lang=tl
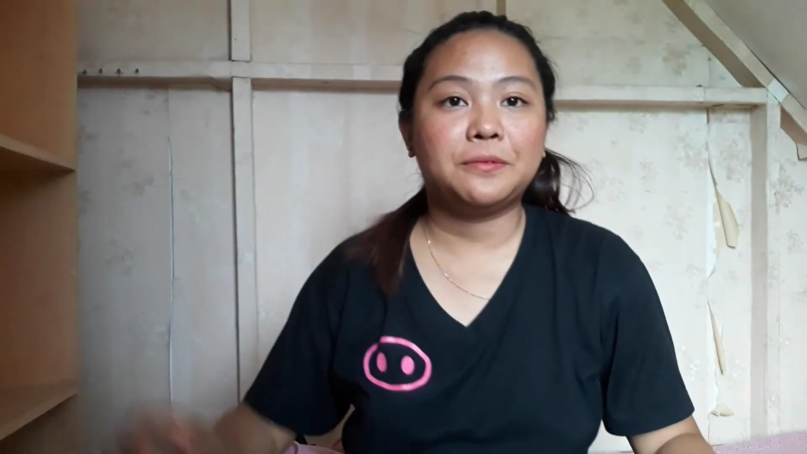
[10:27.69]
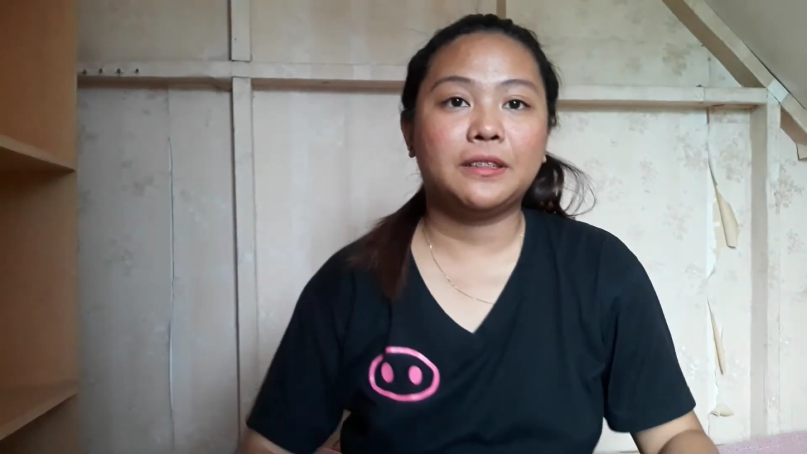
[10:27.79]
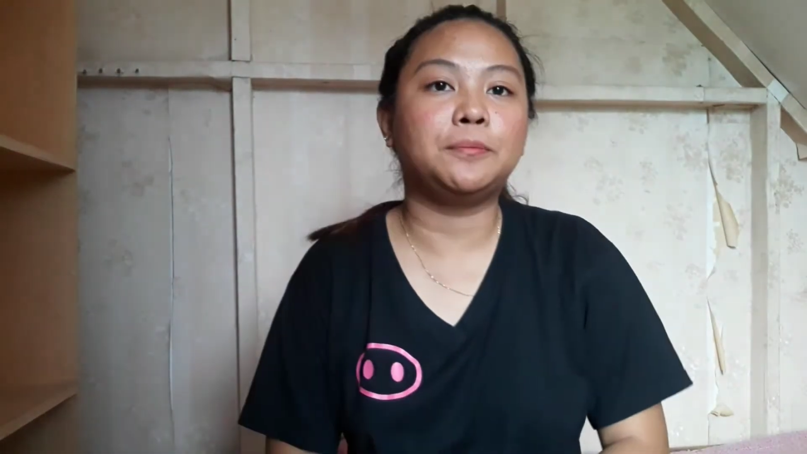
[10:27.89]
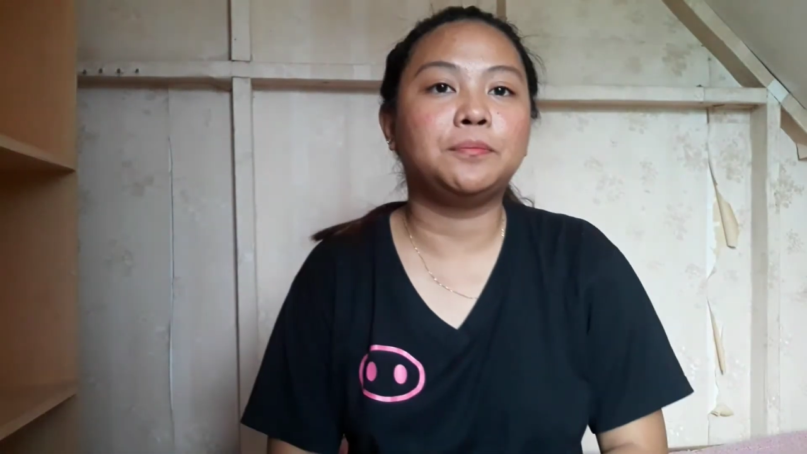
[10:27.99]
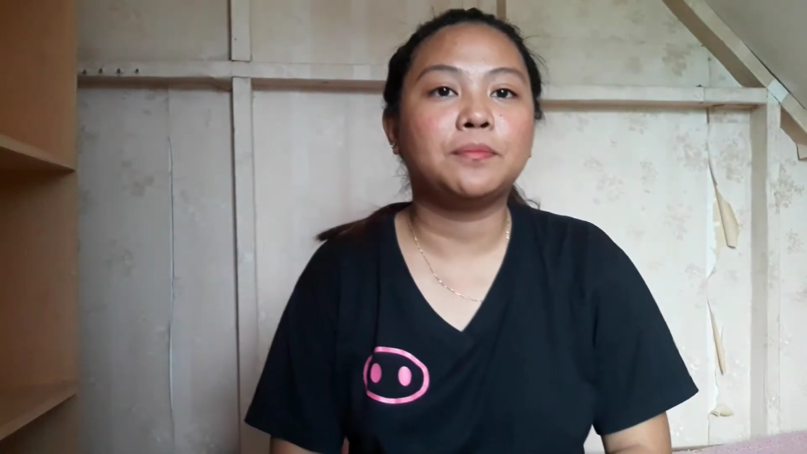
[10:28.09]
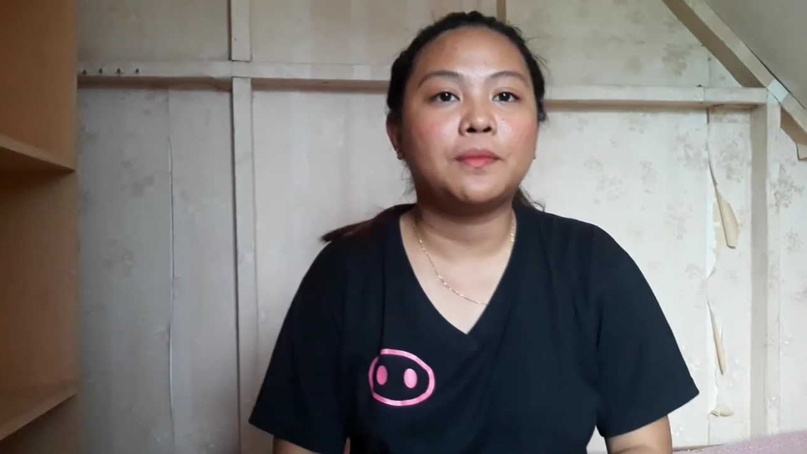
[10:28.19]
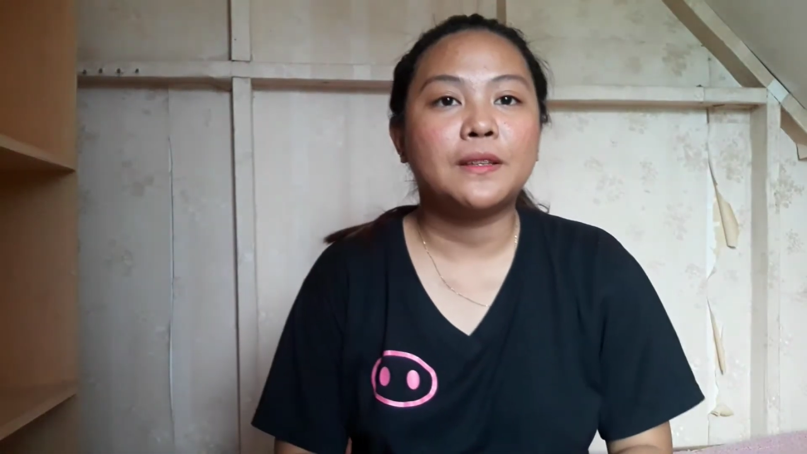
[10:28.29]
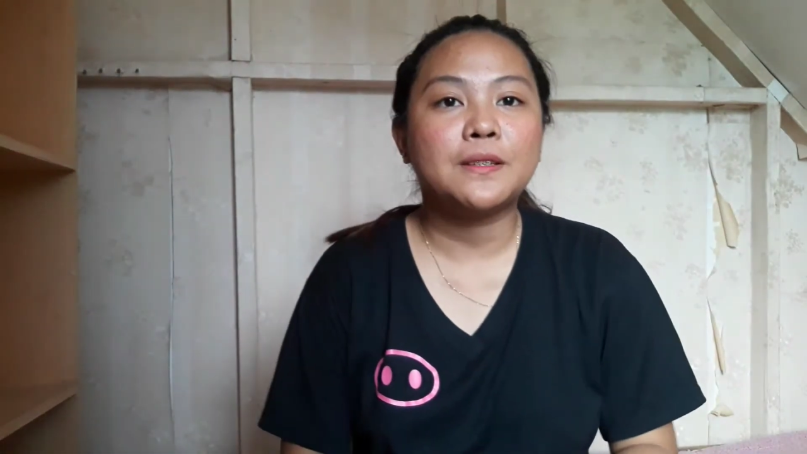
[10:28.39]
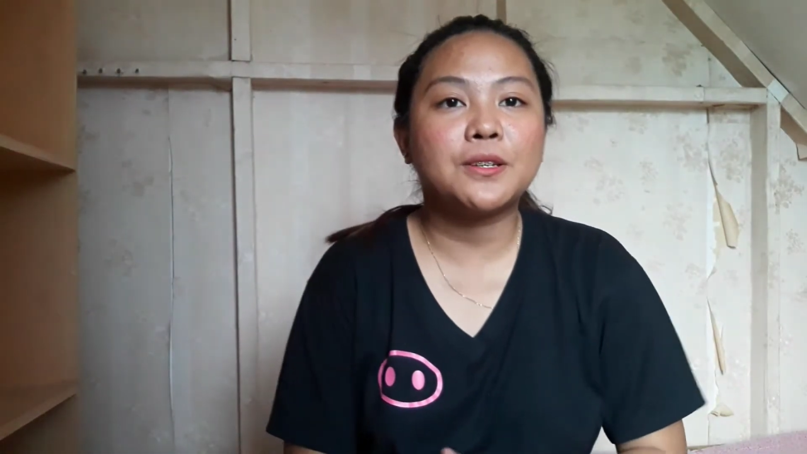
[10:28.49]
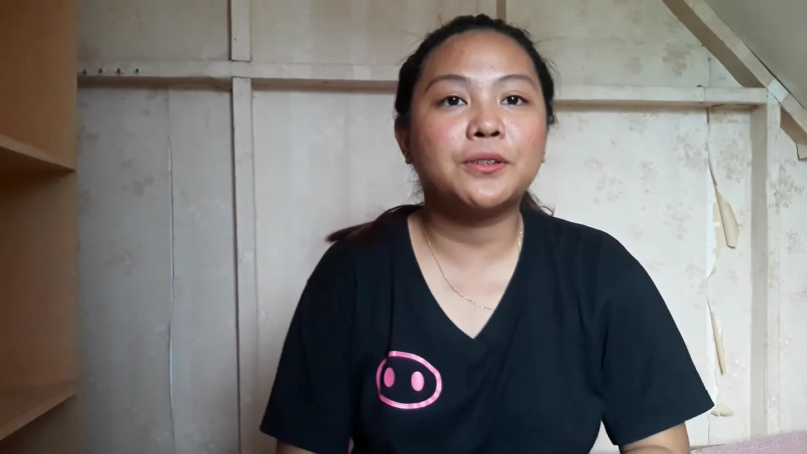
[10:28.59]
Um,
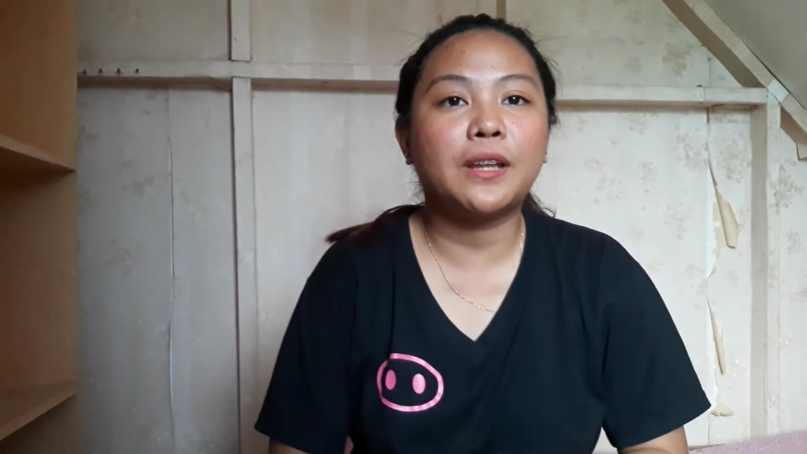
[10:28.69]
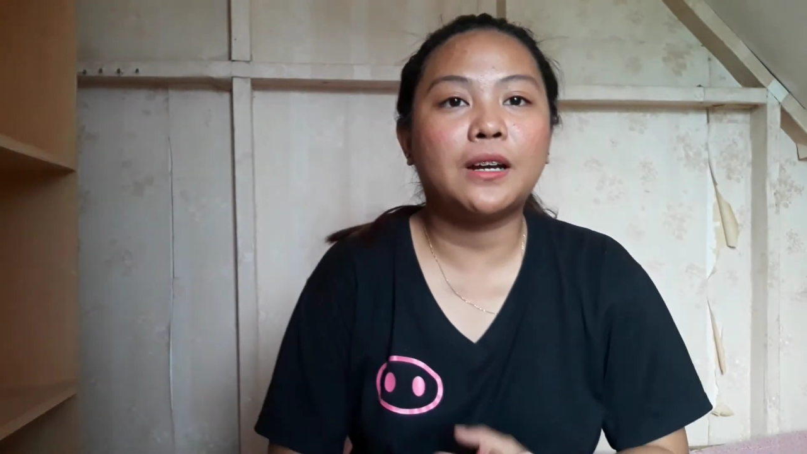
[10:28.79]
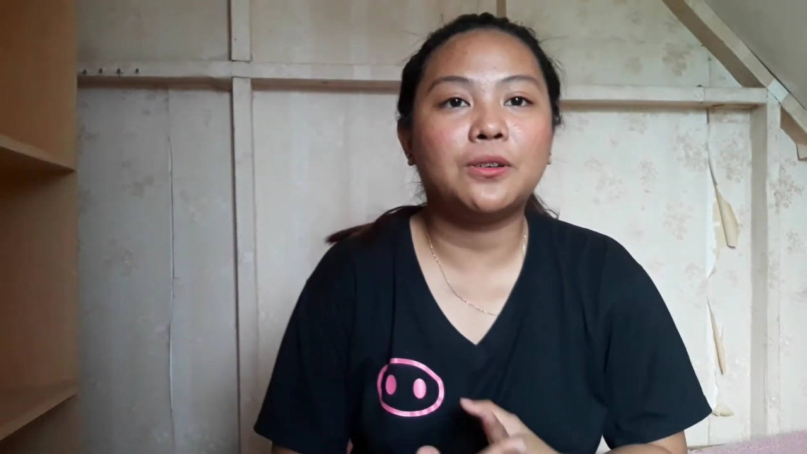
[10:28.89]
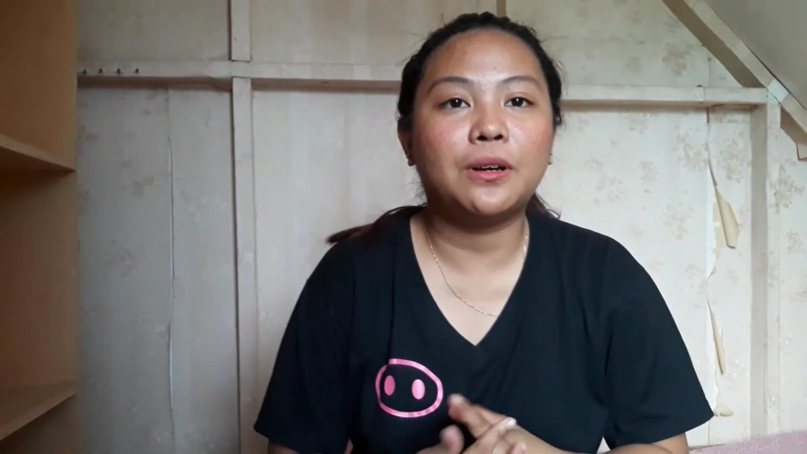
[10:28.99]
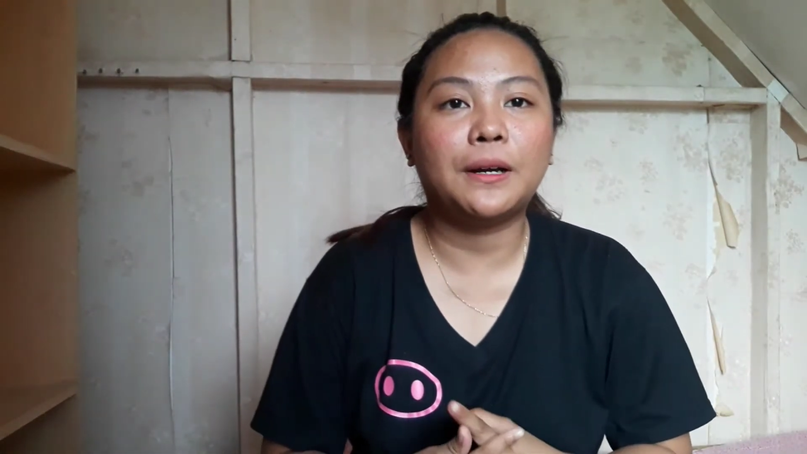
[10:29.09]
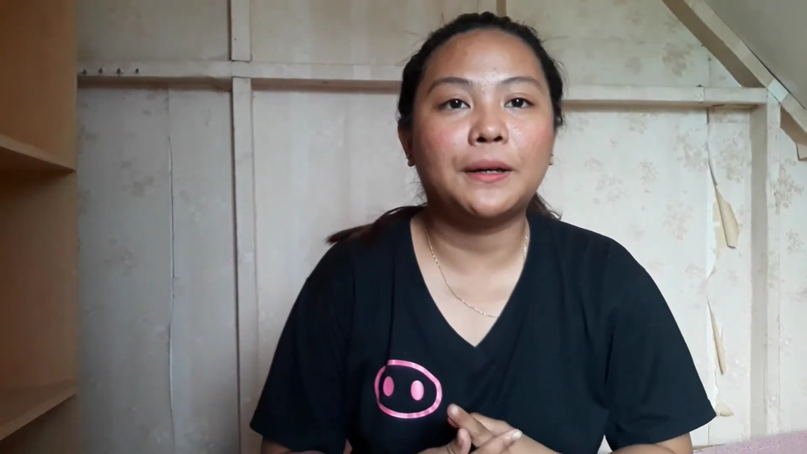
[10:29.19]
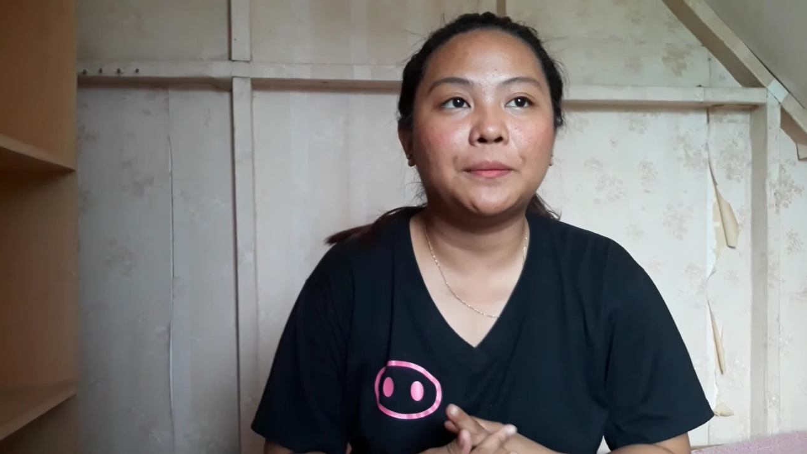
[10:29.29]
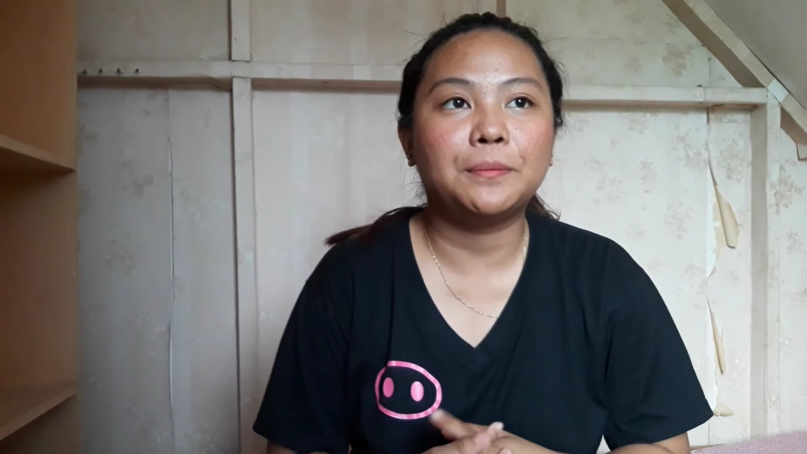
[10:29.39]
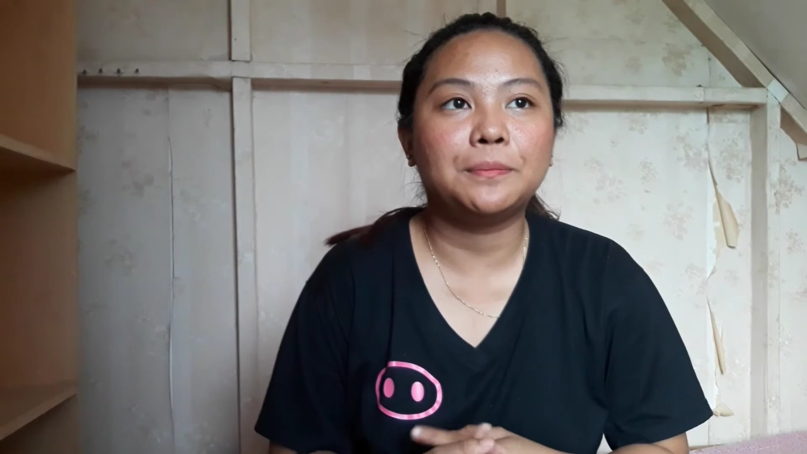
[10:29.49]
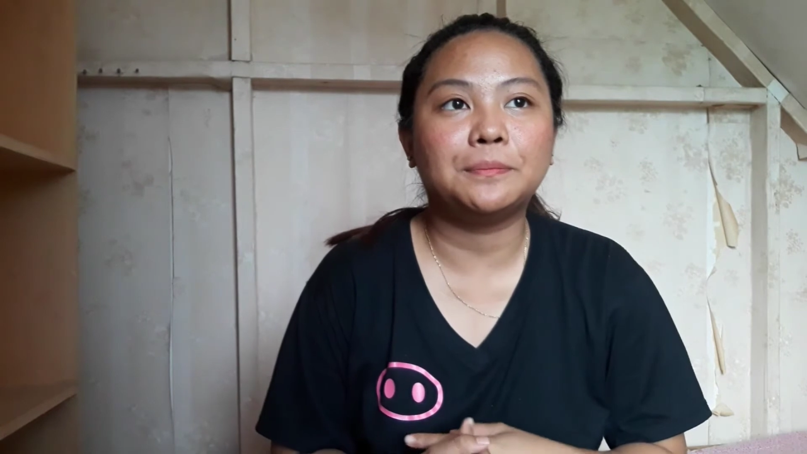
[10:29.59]
so now, um,